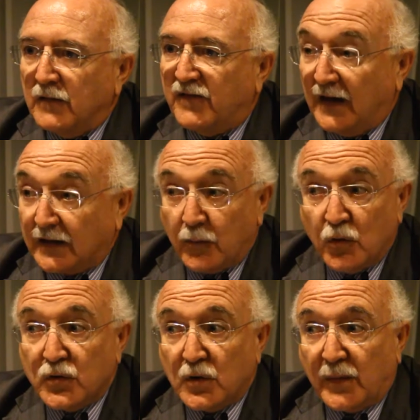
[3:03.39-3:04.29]
Falta
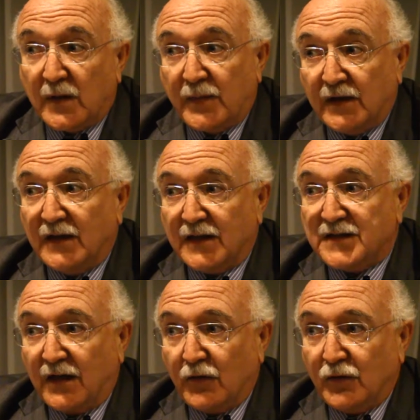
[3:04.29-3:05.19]
mucho para aprender a
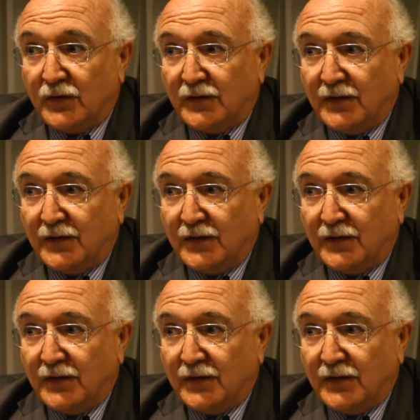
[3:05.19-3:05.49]
hacerlo,